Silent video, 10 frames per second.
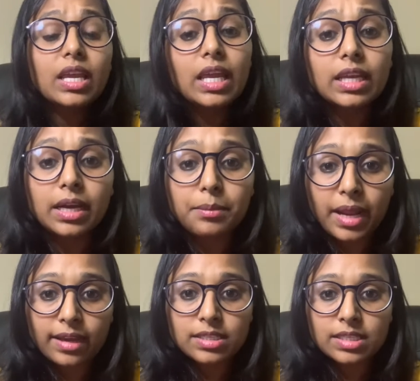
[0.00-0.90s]
इनकम
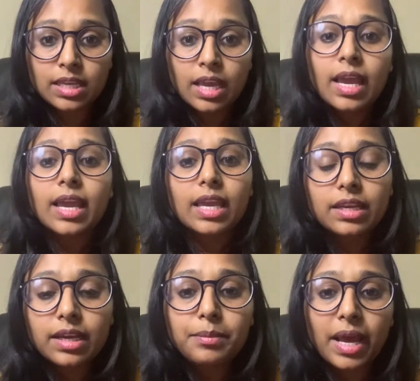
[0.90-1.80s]
टैक्स
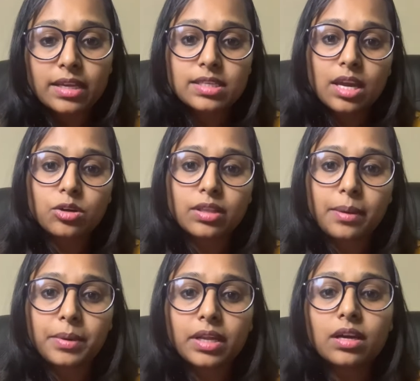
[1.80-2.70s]
इनकम टैक्स क्या होता है
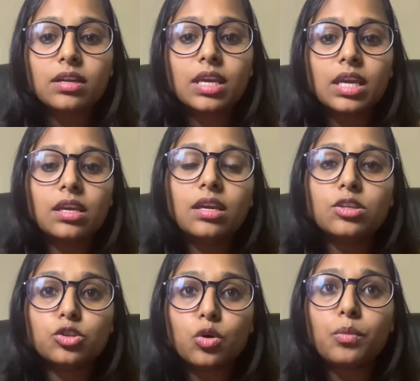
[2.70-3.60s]
बेटा कि
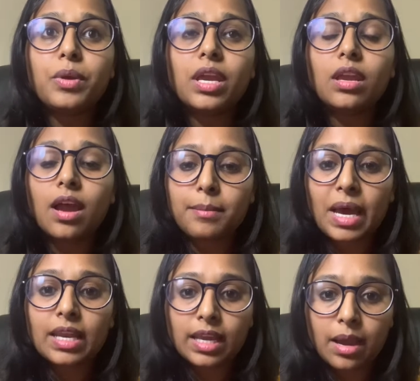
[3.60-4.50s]
जो भी
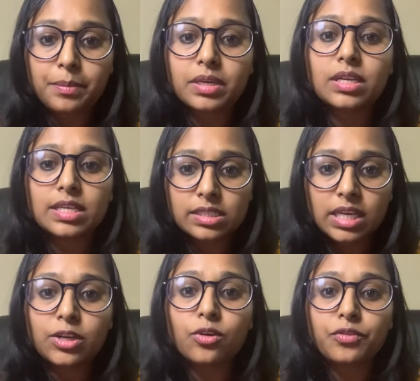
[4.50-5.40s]
हमारे यहाँ पर
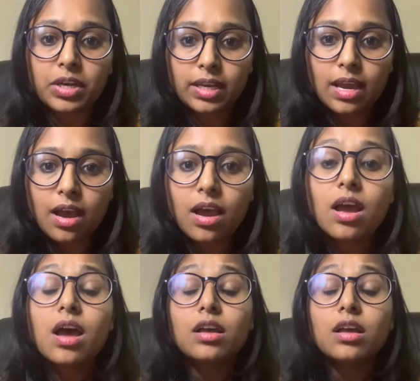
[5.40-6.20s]
रेजिडेंट ऑफ इंडिया